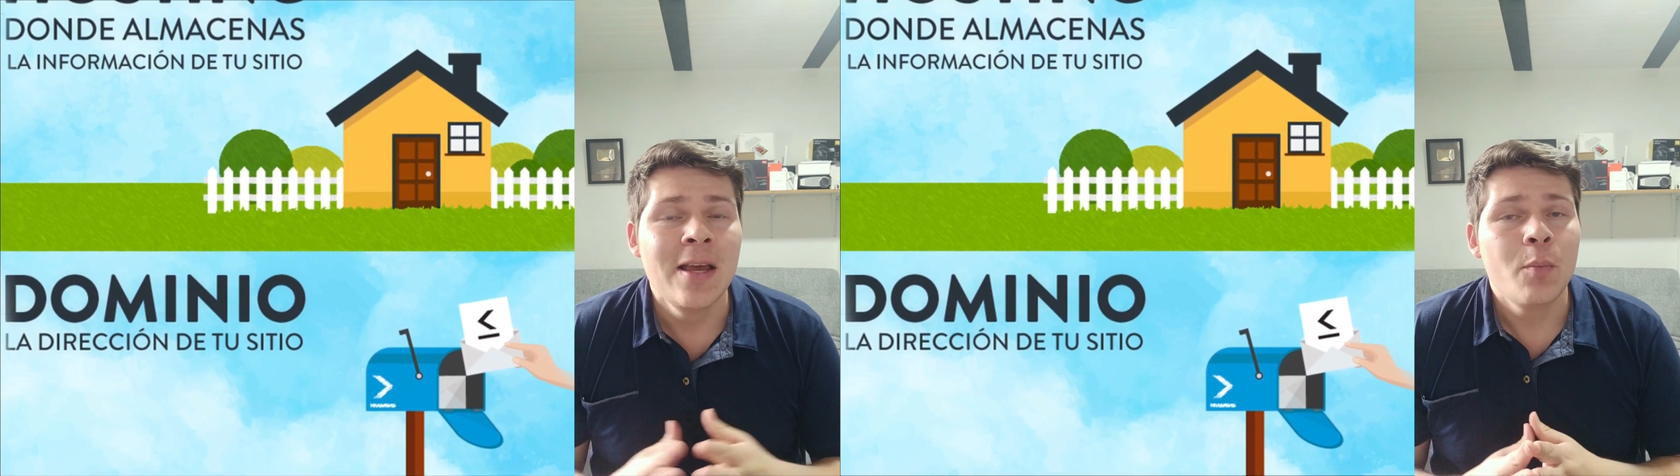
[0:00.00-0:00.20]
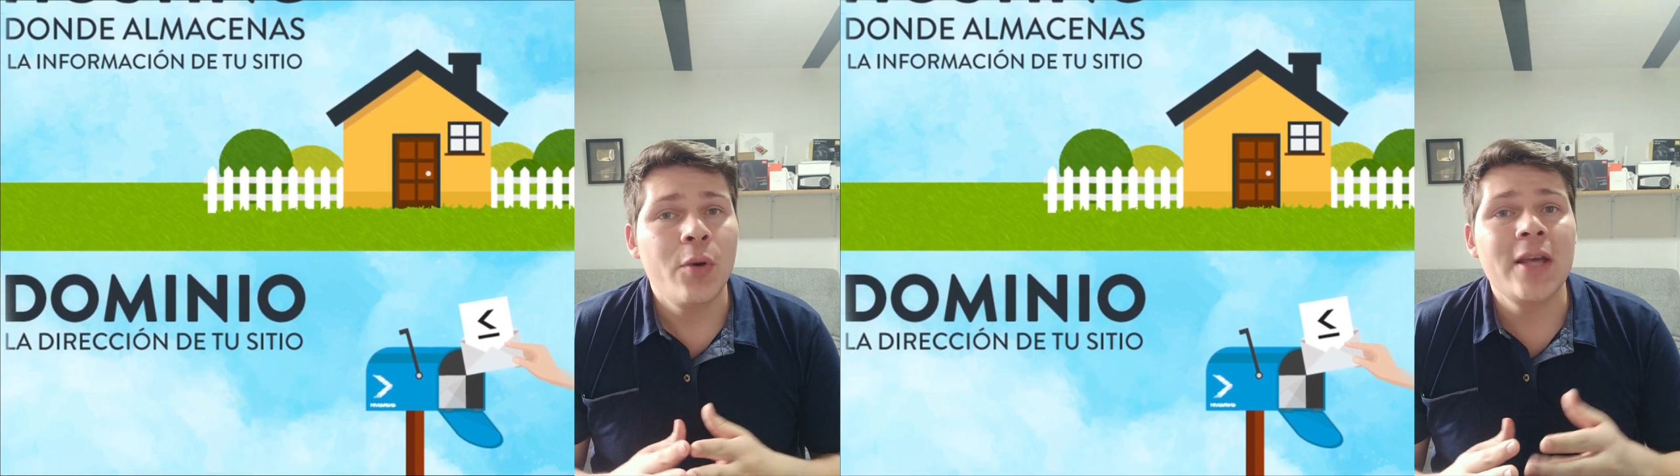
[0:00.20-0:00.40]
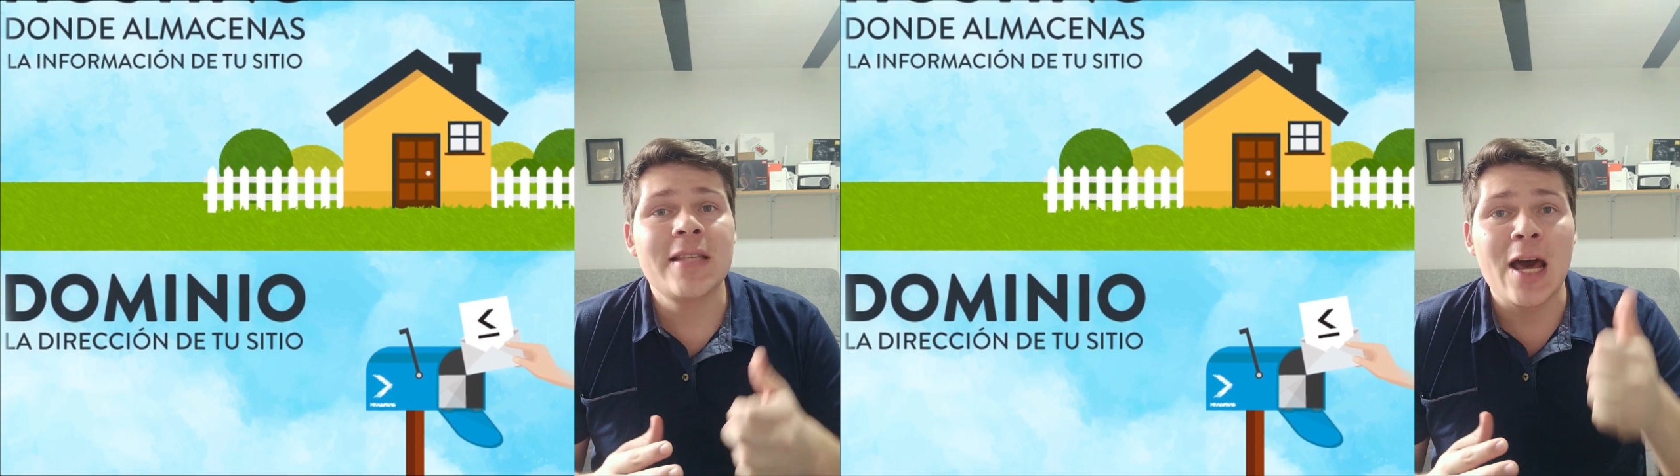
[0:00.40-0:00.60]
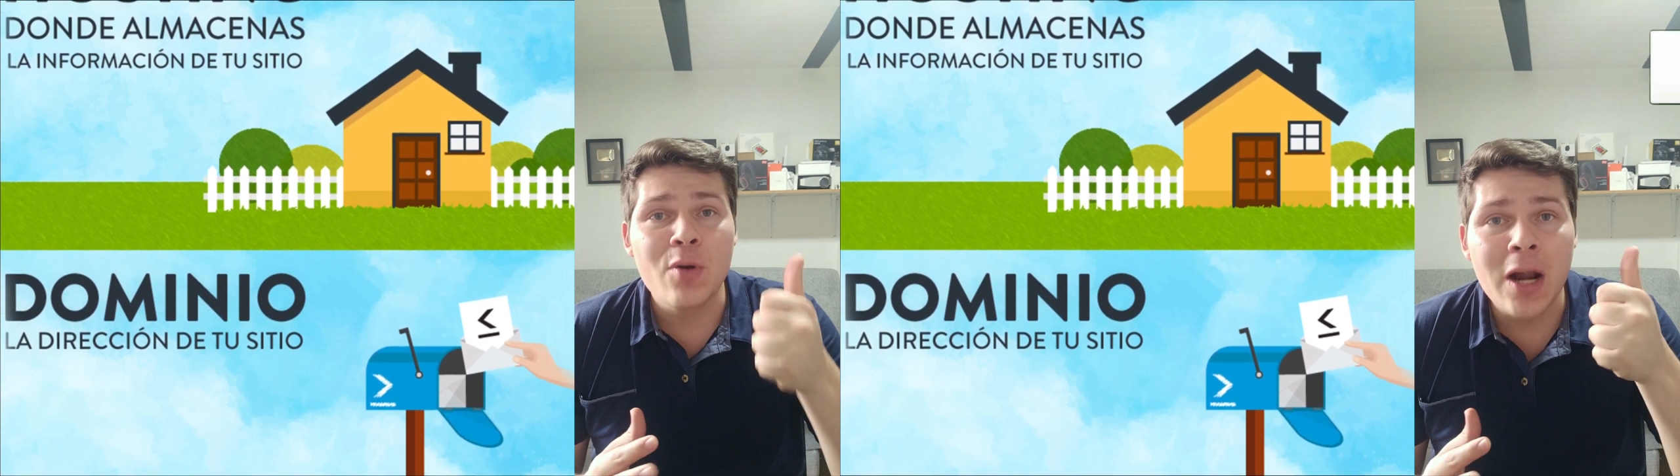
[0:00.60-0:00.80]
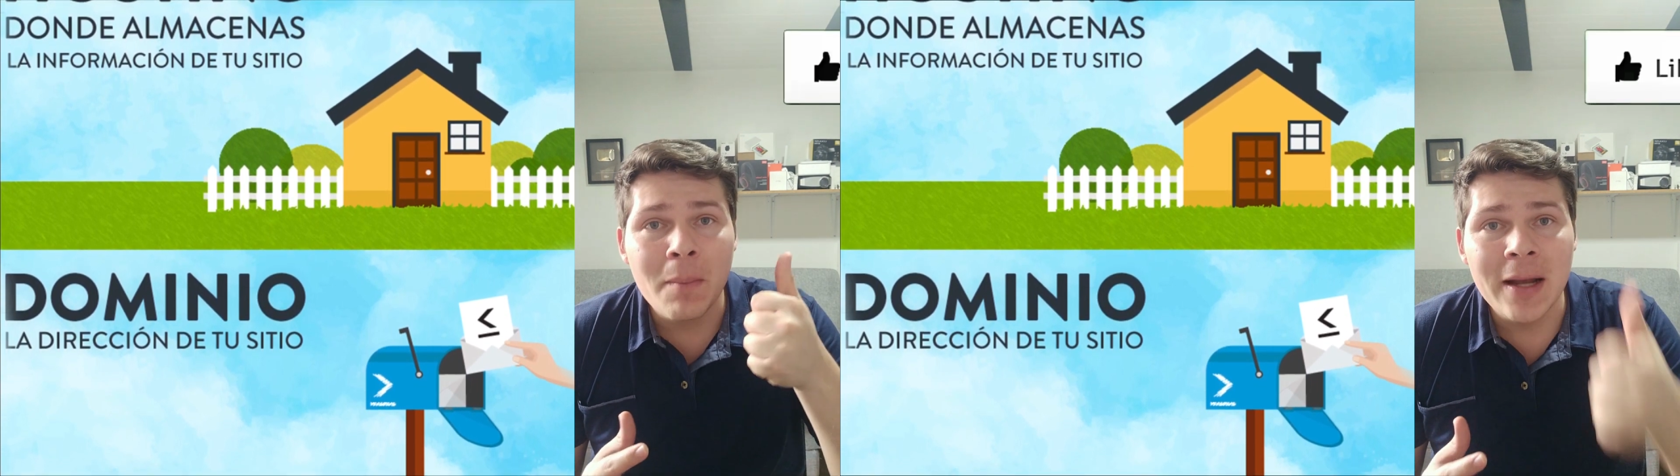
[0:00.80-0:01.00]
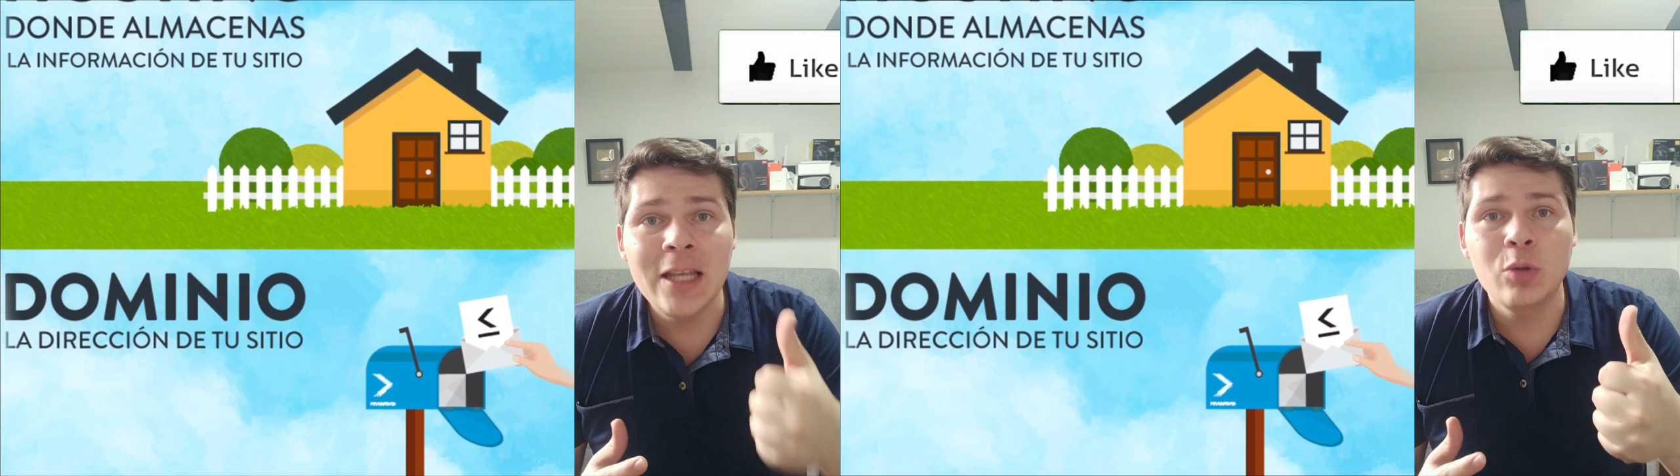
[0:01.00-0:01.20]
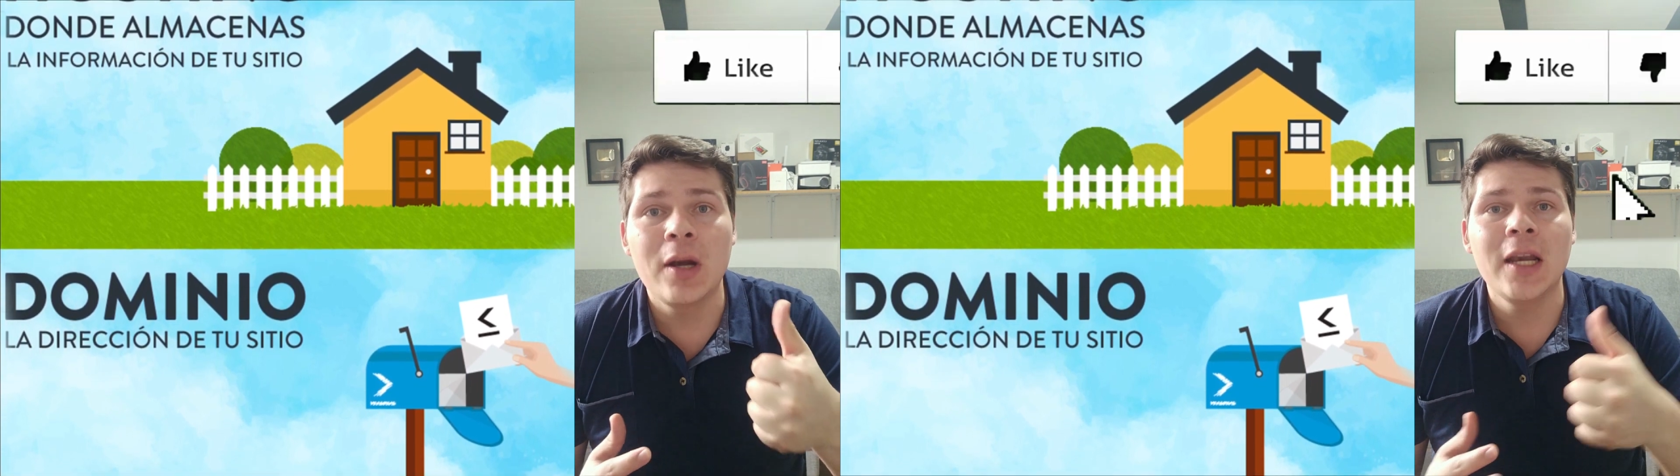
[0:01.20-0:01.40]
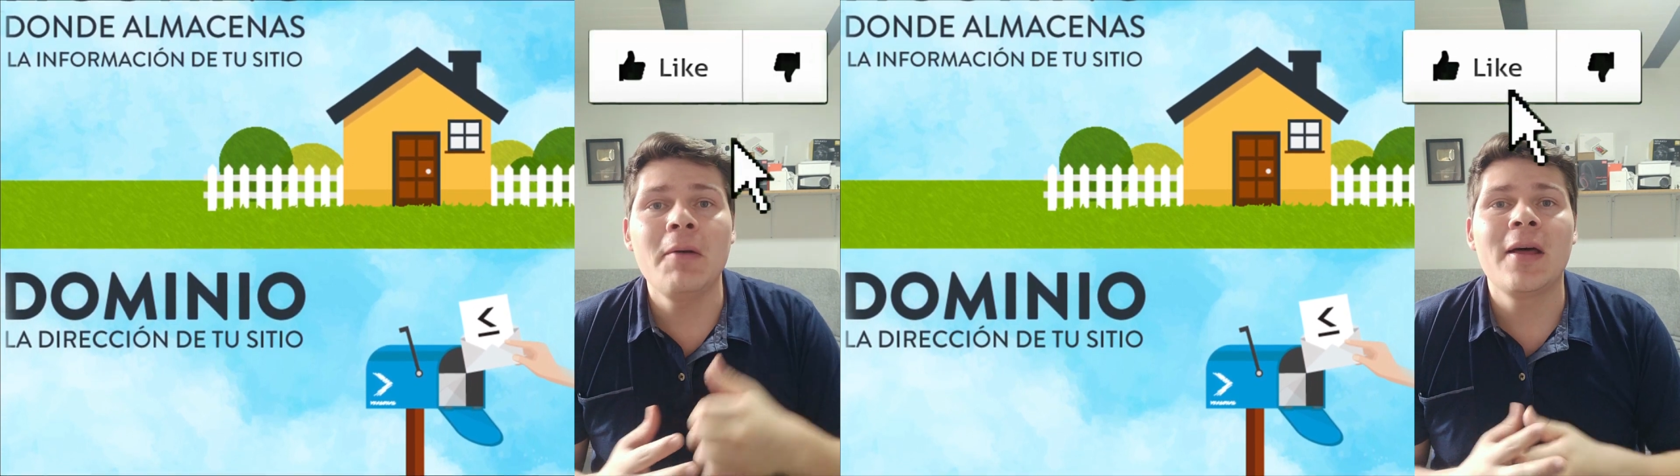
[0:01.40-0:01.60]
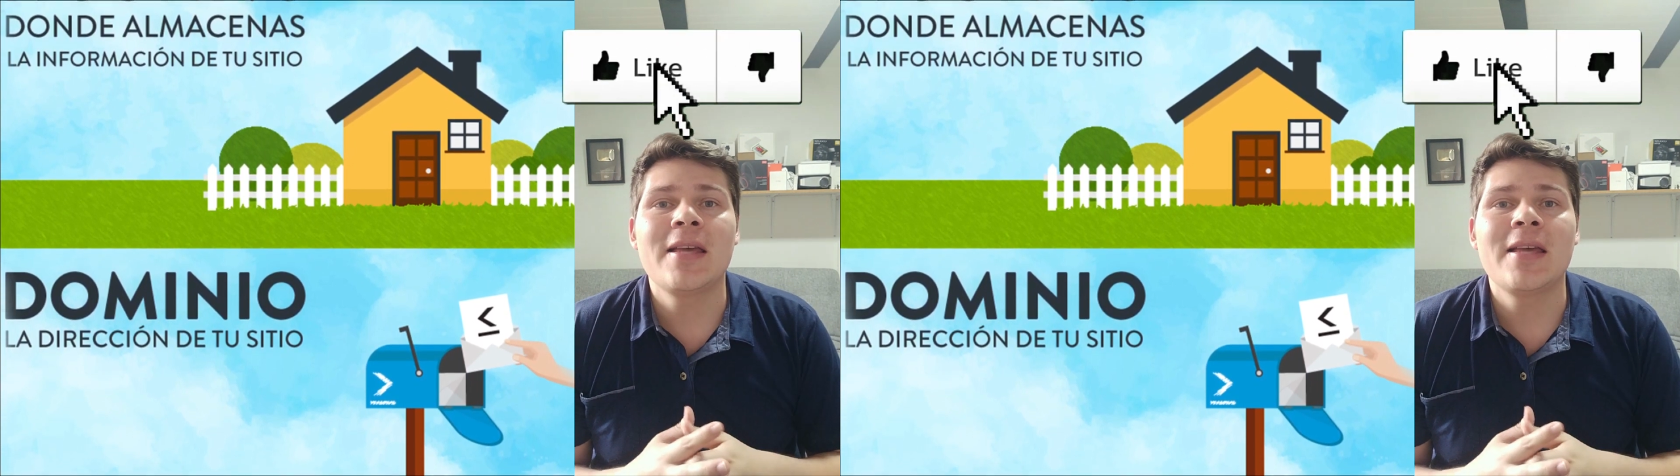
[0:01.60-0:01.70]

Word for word: puedes dejar una manito arriba,